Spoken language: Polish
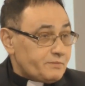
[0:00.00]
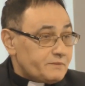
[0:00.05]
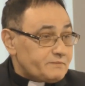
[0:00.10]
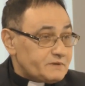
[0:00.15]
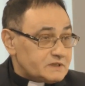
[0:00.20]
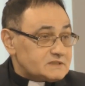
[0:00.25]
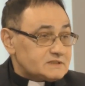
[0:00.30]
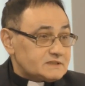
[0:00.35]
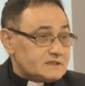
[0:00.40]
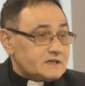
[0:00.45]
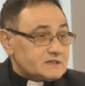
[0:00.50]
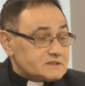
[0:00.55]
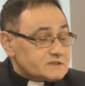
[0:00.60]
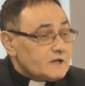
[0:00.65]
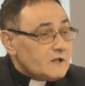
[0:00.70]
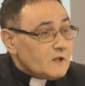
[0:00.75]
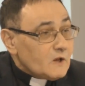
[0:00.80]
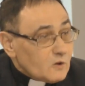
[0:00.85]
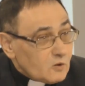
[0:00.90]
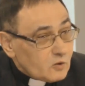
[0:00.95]
być
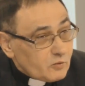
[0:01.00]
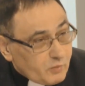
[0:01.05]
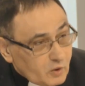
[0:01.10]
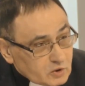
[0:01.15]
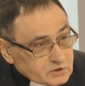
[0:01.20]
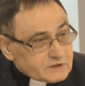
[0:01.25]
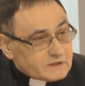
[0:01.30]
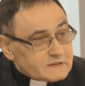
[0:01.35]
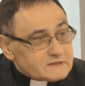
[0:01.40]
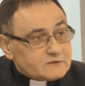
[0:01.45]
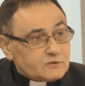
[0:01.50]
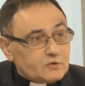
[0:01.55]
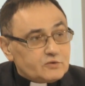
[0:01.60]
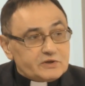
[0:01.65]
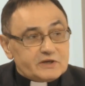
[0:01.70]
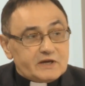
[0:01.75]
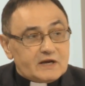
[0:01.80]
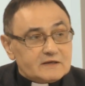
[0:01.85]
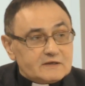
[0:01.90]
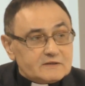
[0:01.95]
też uboczne
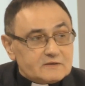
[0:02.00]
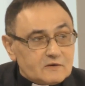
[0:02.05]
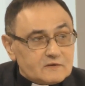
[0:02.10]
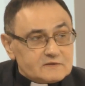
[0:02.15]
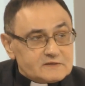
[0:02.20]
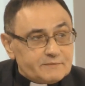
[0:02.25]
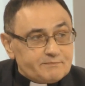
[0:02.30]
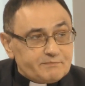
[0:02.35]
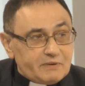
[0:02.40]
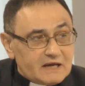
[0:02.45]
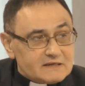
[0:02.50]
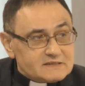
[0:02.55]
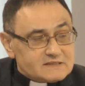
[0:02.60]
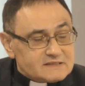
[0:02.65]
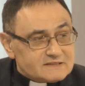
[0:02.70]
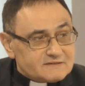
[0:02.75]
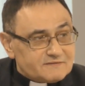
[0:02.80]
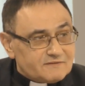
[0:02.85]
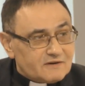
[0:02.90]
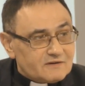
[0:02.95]
skutki, ale tak, ale
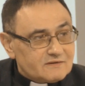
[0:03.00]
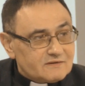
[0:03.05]
Państwo. w Polsce